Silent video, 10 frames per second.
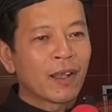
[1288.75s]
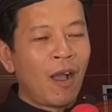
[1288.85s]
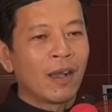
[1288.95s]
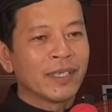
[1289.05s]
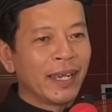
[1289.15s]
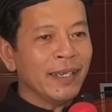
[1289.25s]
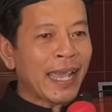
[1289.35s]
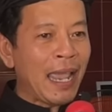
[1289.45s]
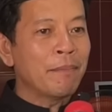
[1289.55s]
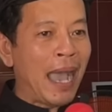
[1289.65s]
còn những
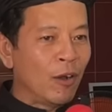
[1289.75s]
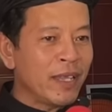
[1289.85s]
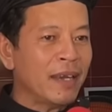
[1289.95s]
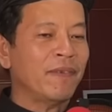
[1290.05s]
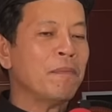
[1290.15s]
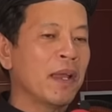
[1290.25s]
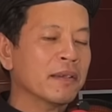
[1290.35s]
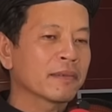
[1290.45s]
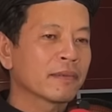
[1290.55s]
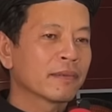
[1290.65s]
kẻ mạo danh pháp luật